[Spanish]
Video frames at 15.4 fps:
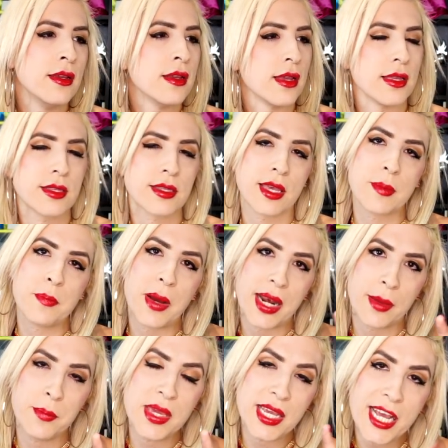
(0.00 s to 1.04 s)
es que para
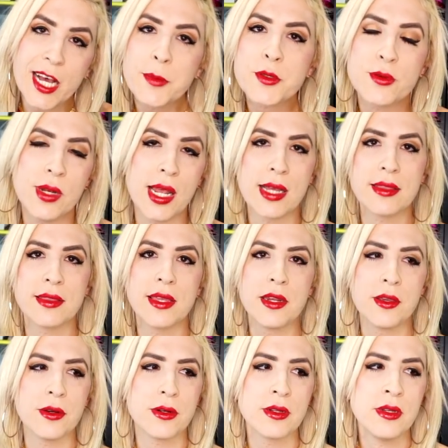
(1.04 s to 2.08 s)
mi cápsula
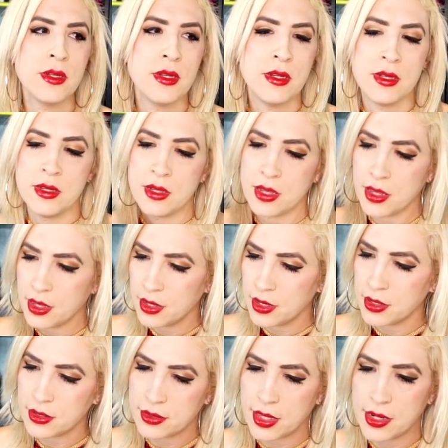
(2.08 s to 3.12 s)
anterior
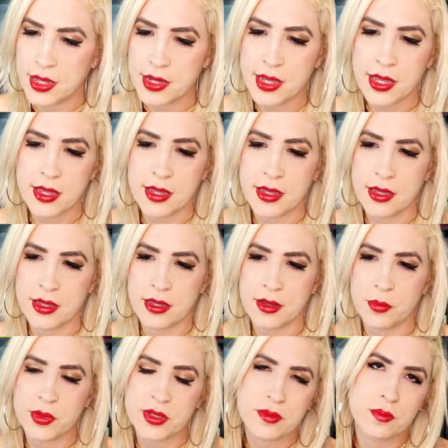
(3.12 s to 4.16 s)
eh, tenían que,
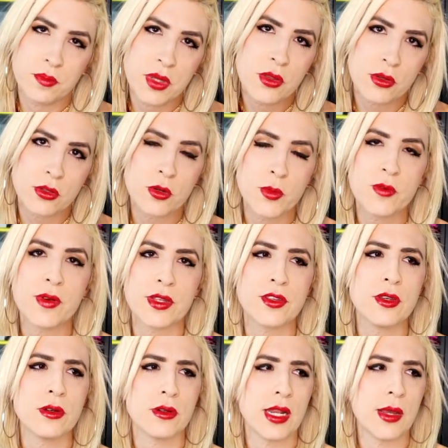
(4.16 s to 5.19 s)
pues mi doctor me
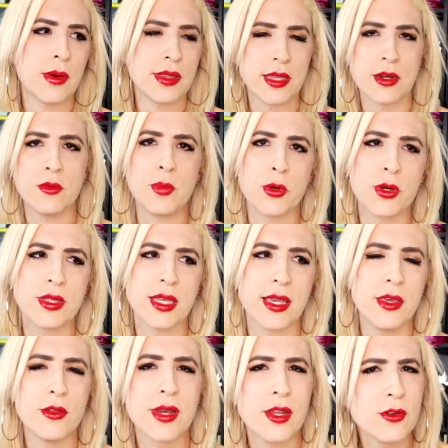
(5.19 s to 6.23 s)
ofreció levantar un poco de
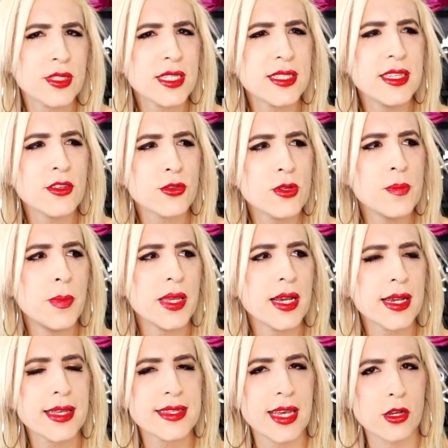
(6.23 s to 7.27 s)
tejido, que no sé si esto implica
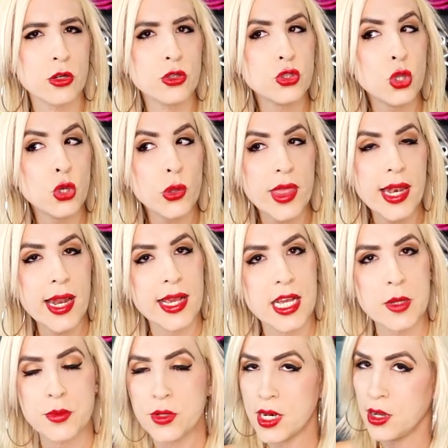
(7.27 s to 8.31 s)
que sacó toda la
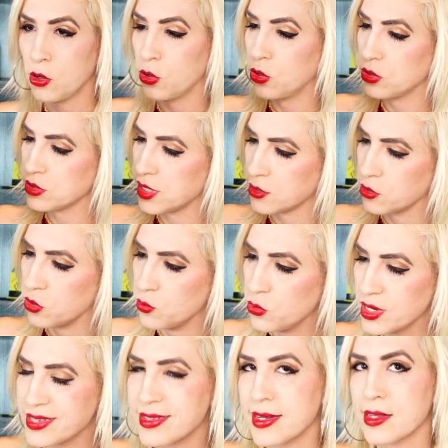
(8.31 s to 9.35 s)
cápsula o sacó
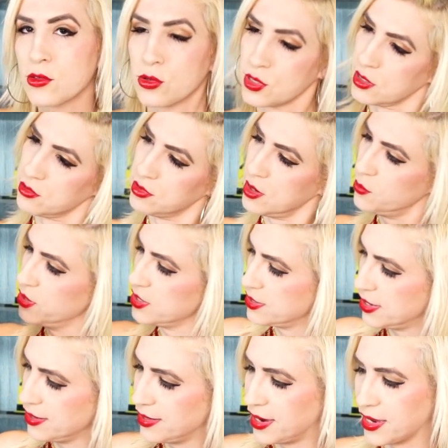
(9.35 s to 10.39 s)
muestras o sacó una
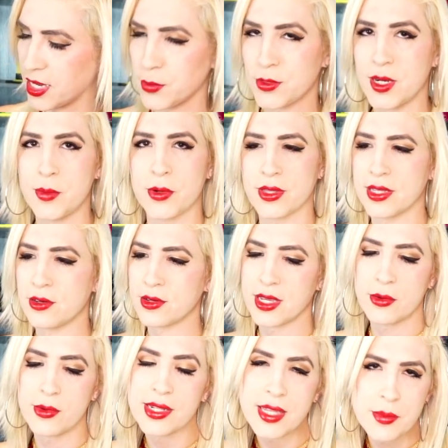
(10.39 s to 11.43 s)
muestra de la cápsula por dentro, que
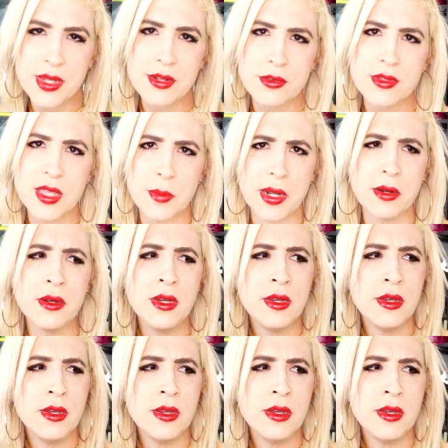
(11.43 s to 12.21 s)
igual también es un tema, ¿no?